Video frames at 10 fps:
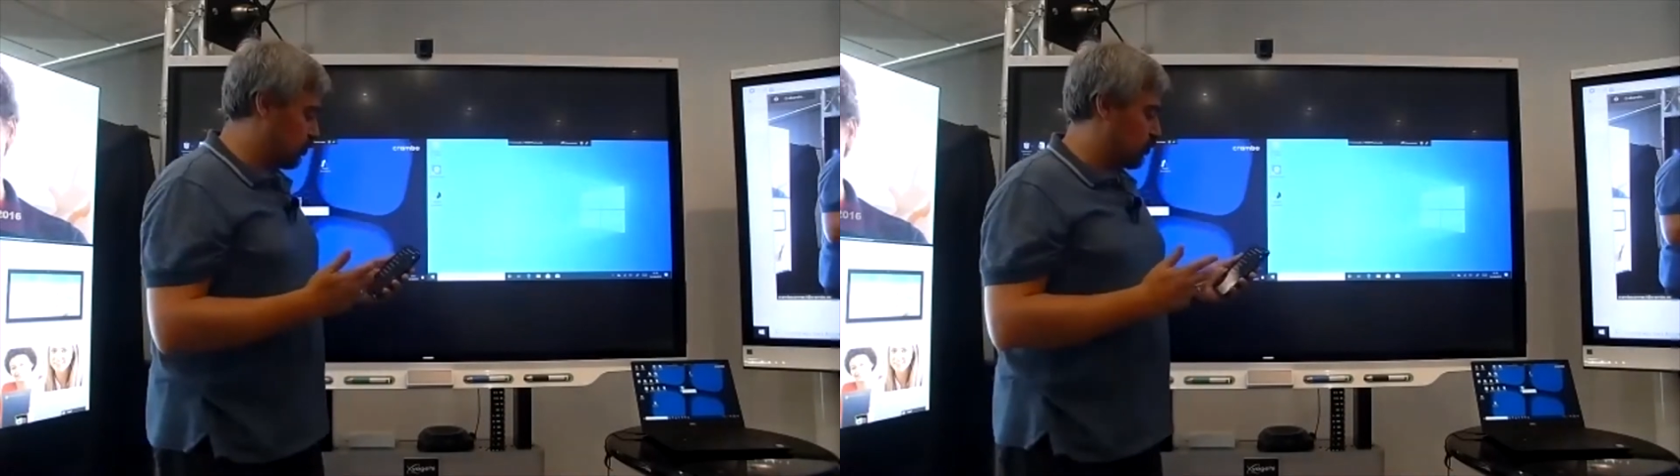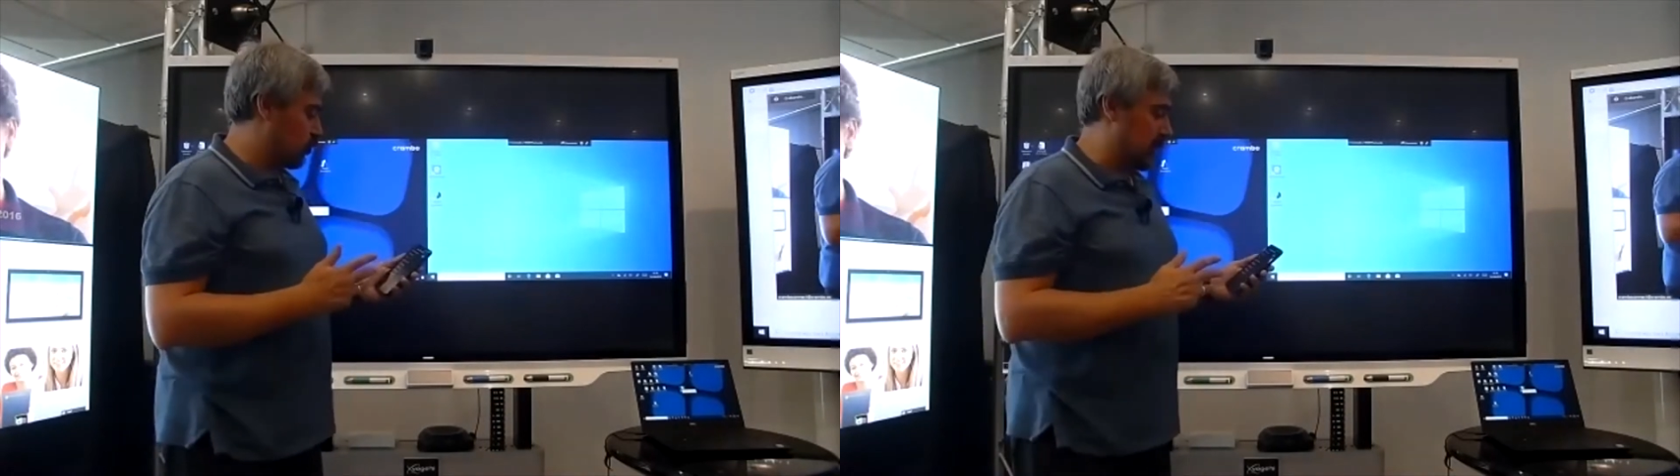
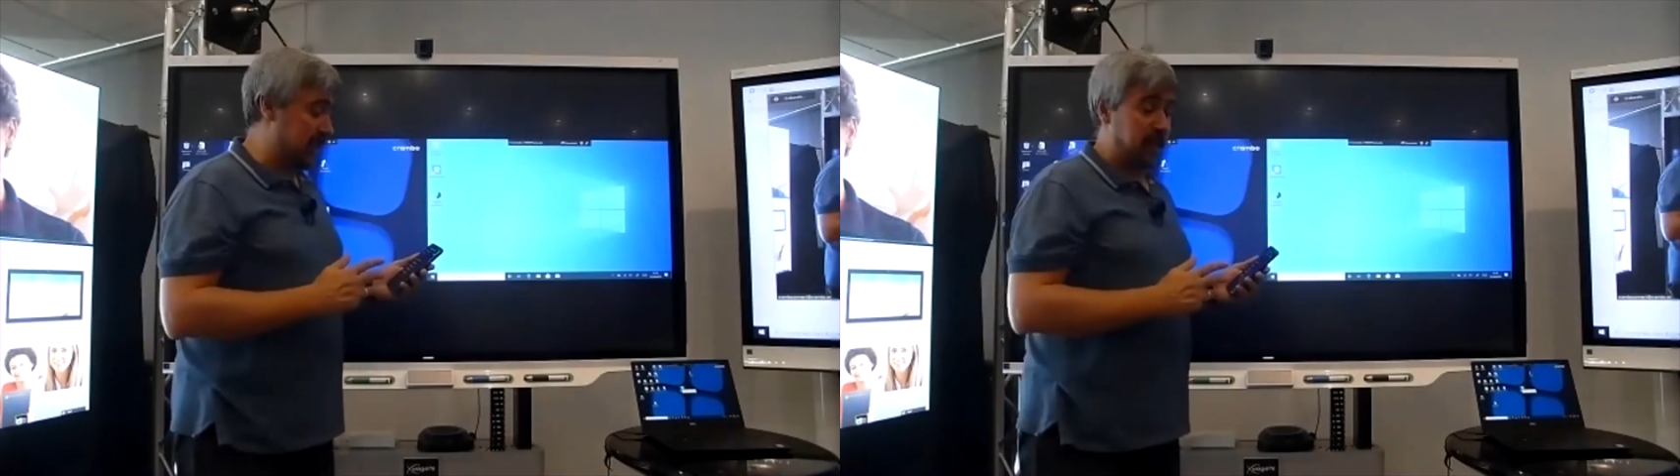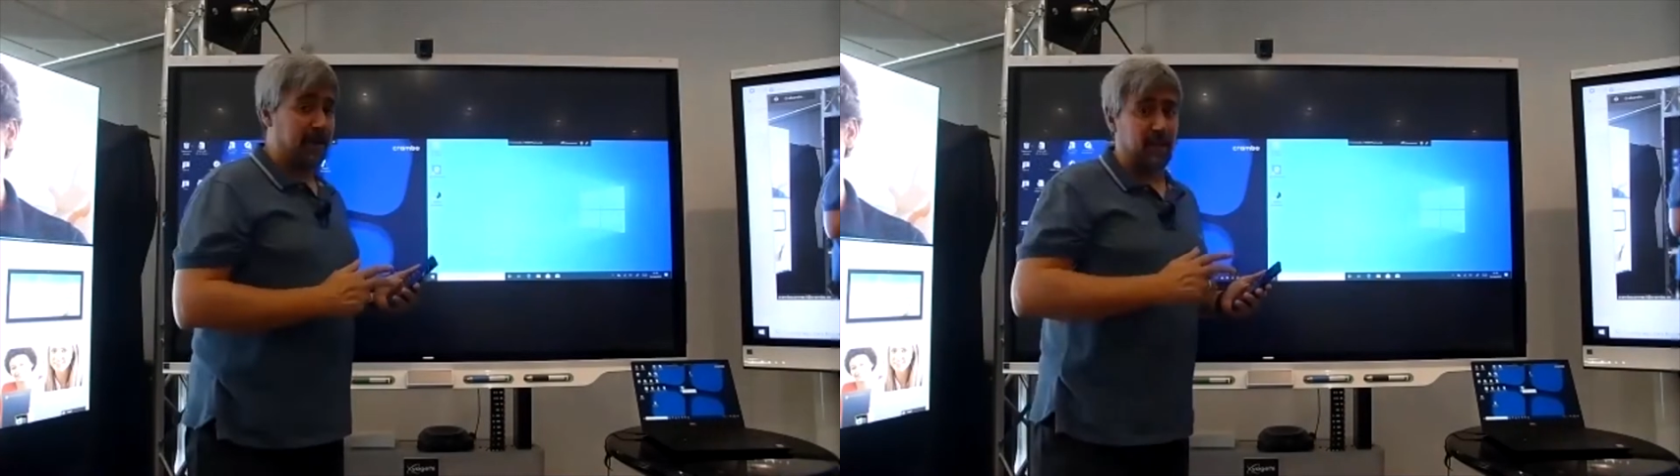cosas y
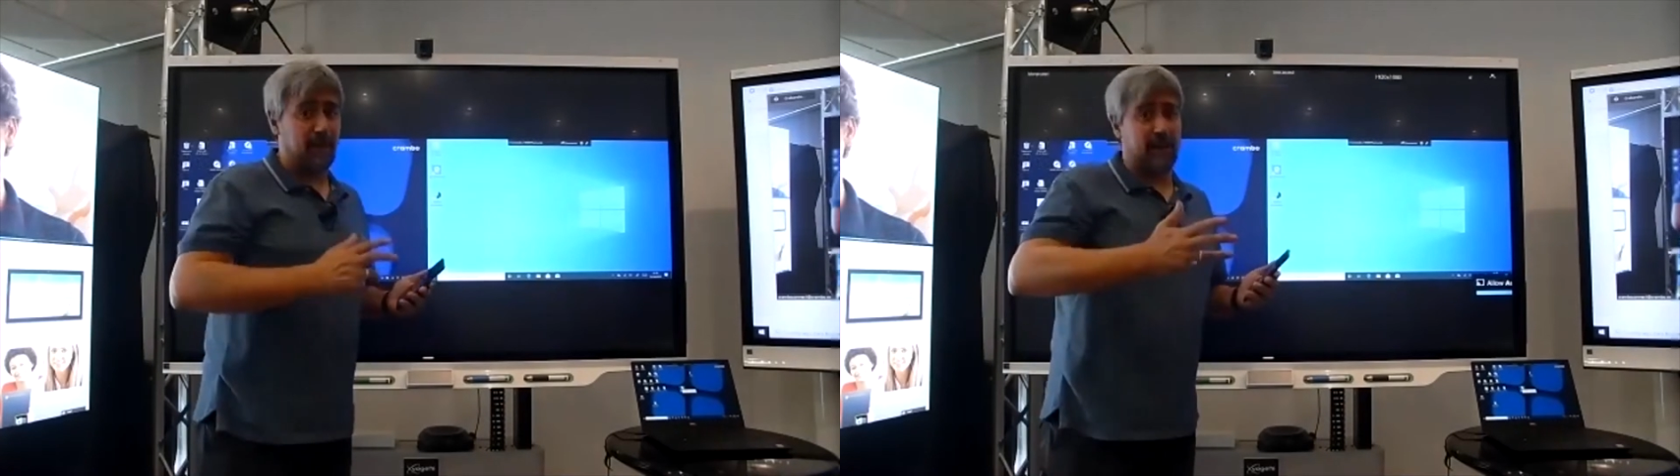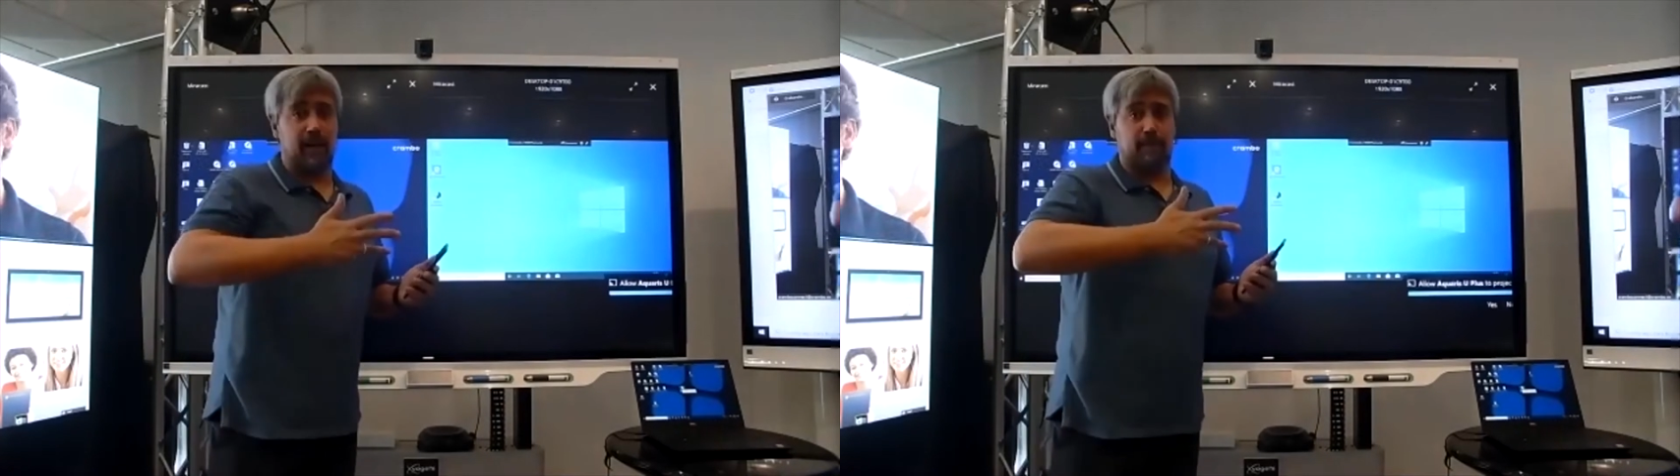vais a ver
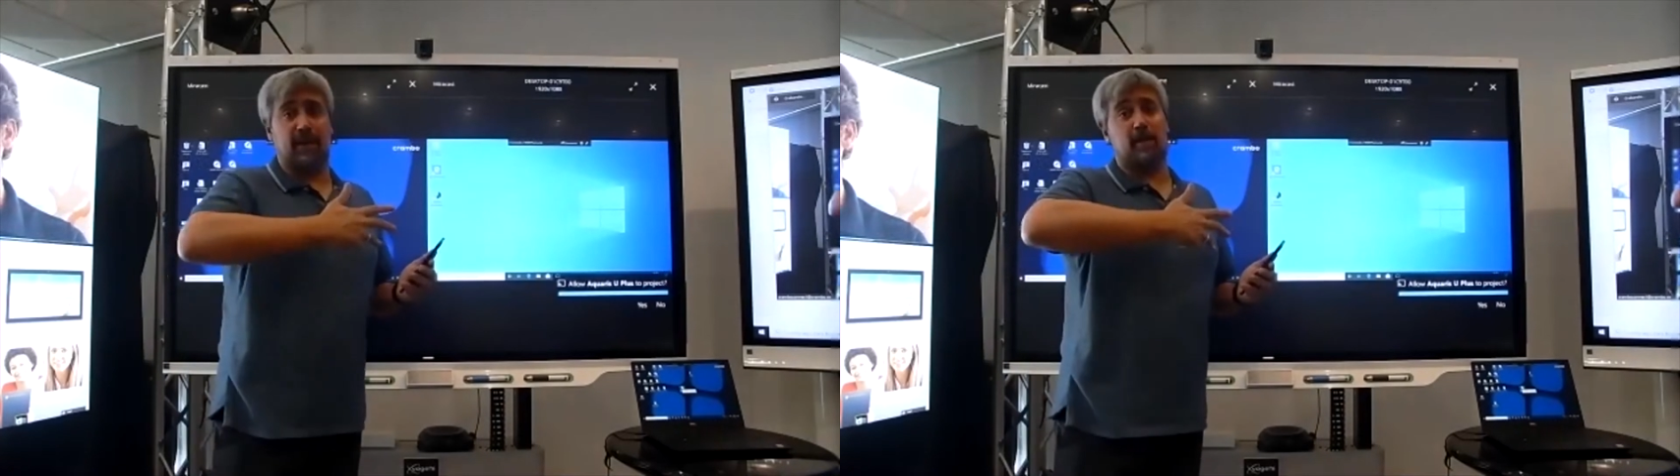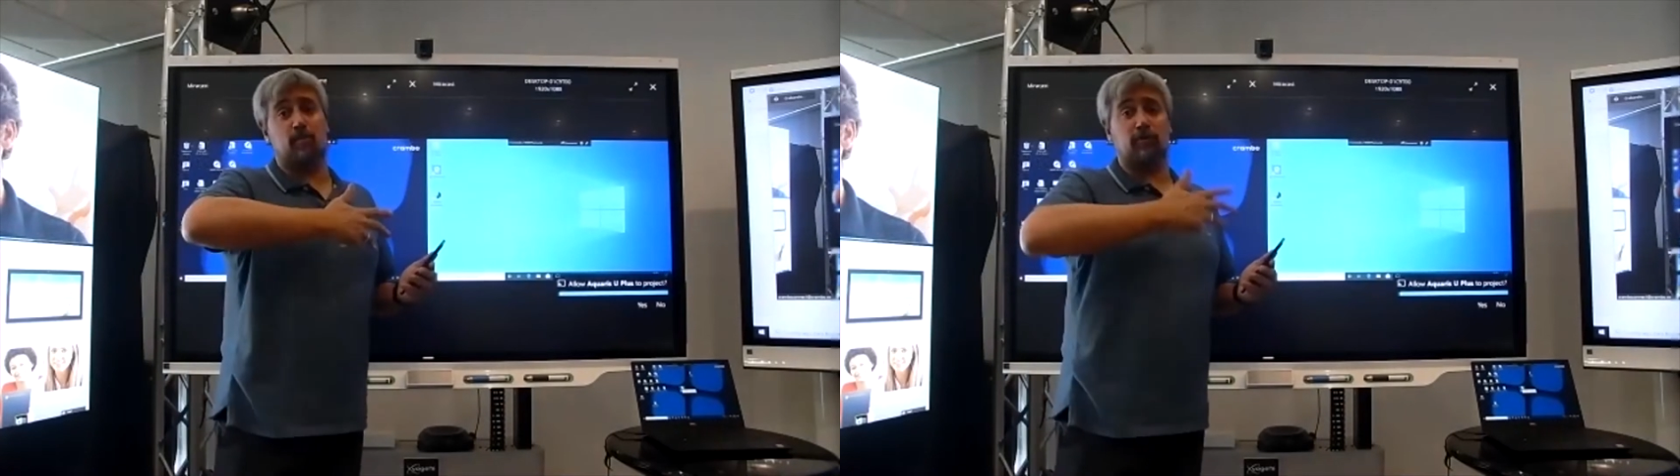que
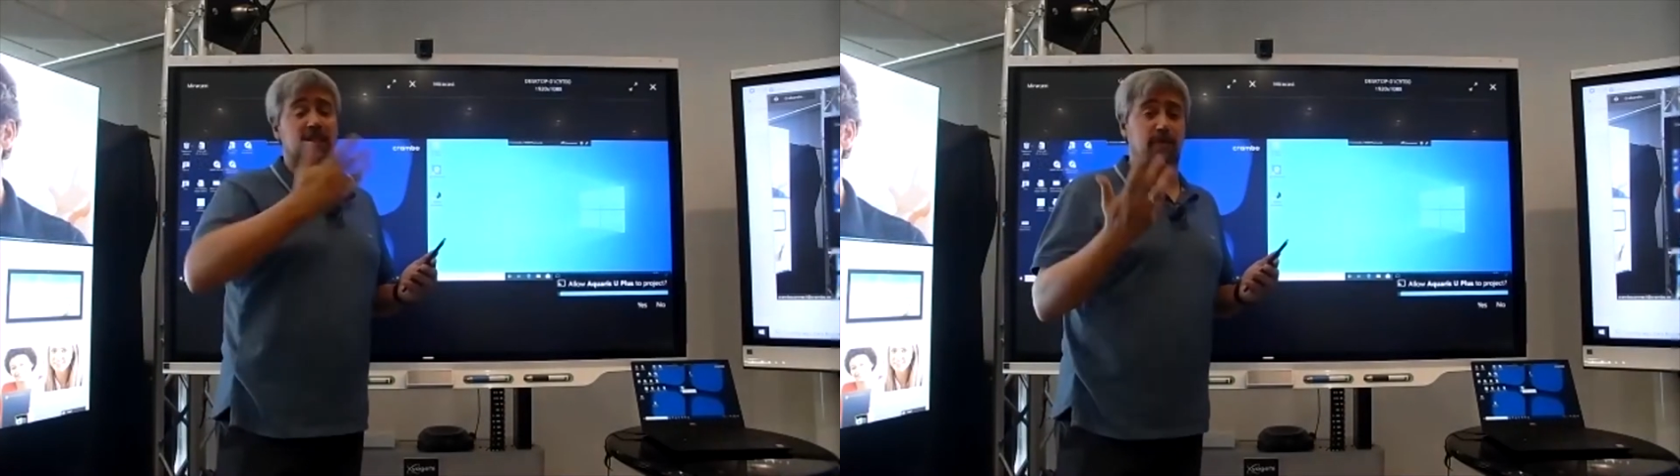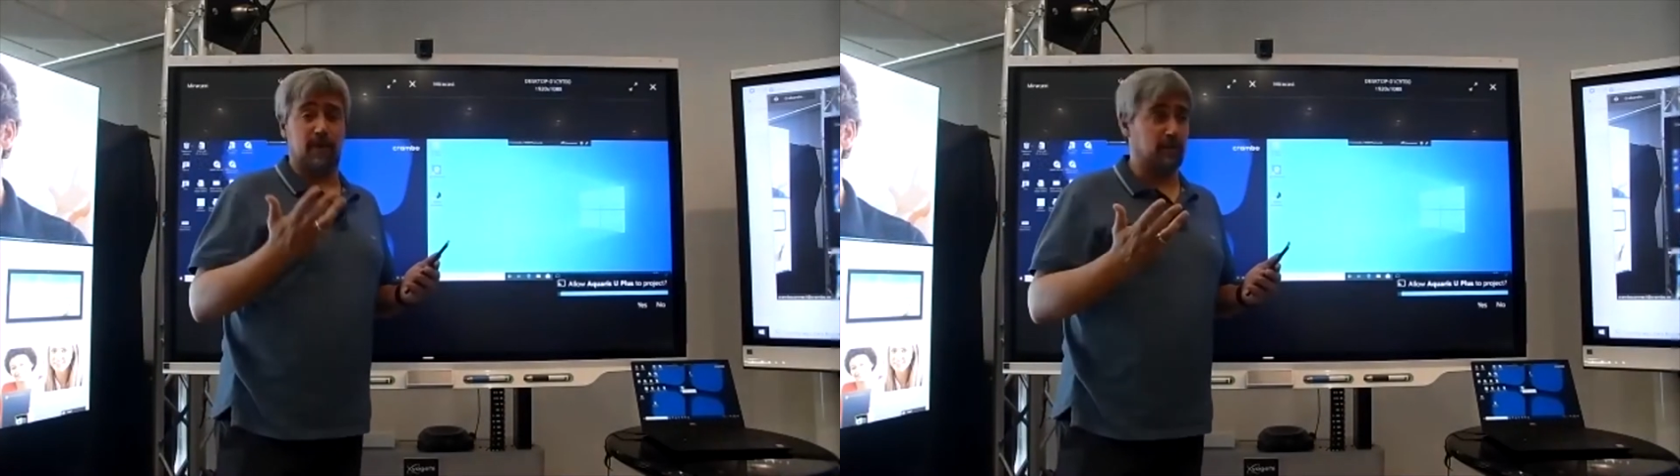tiene
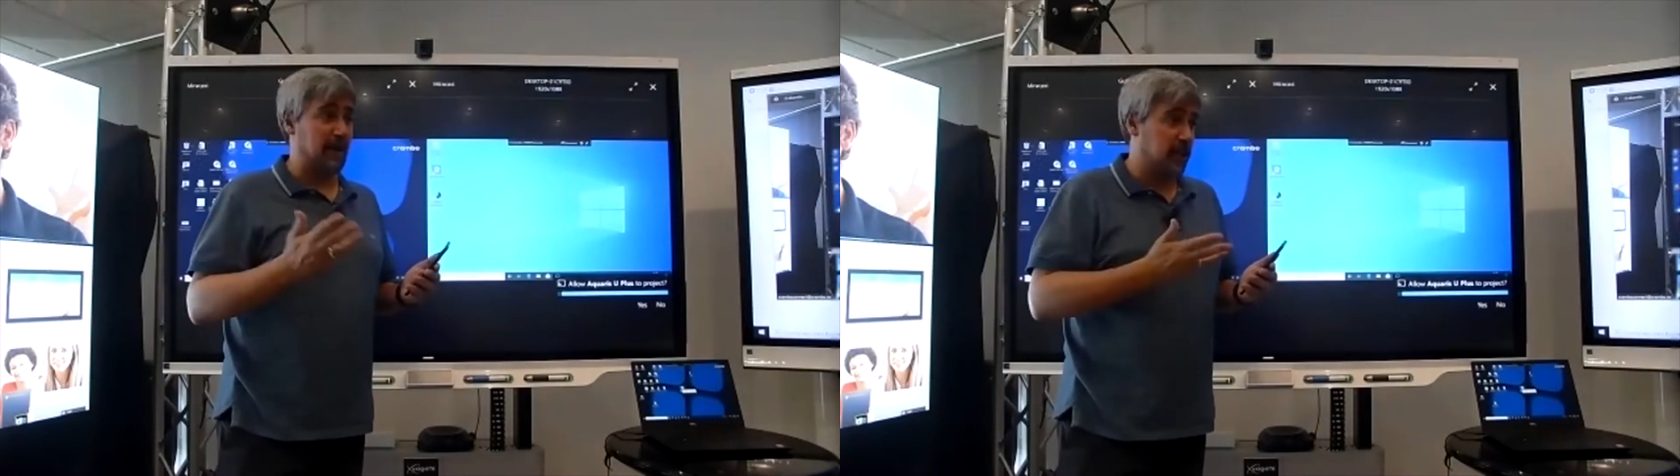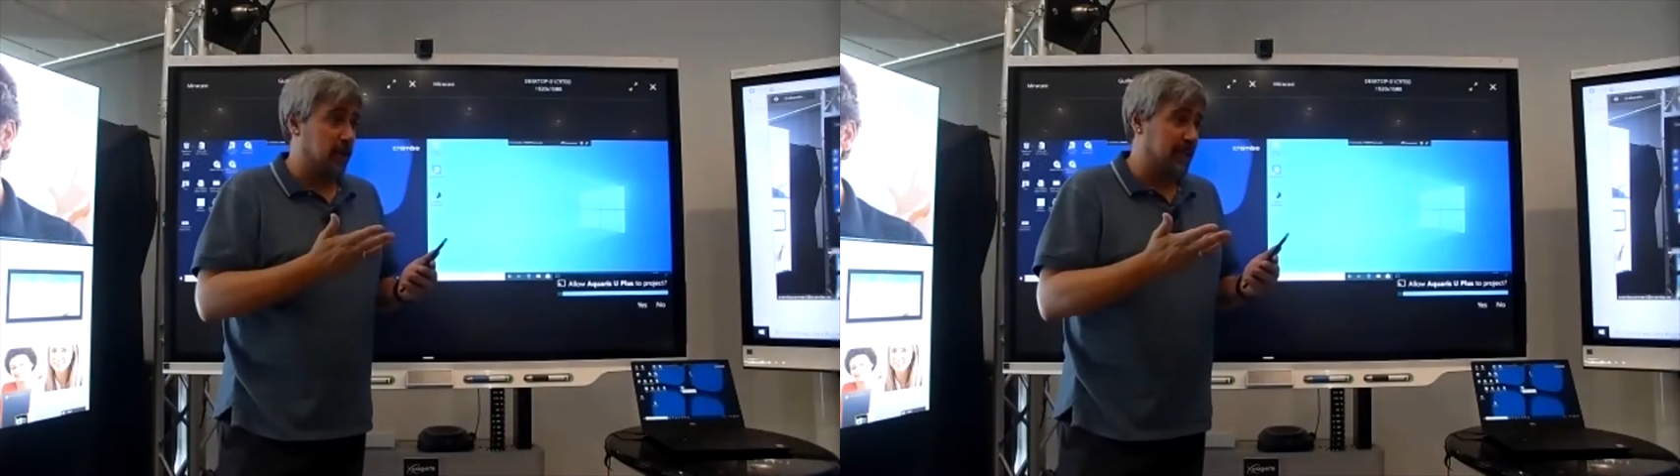muchísimas
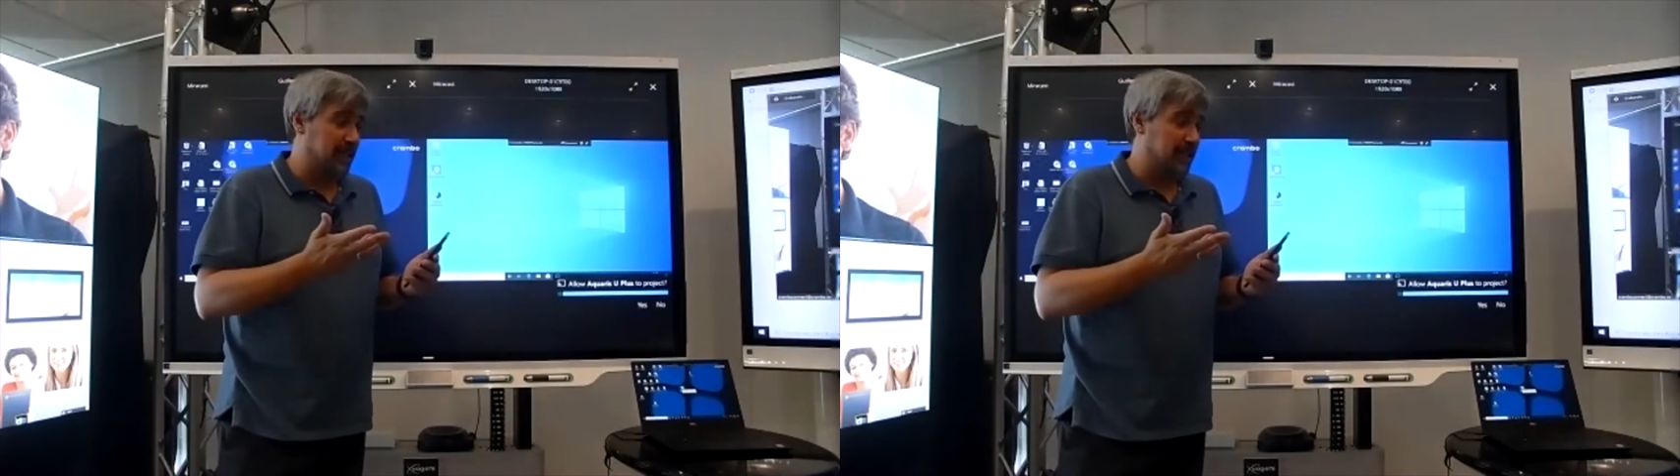versiones,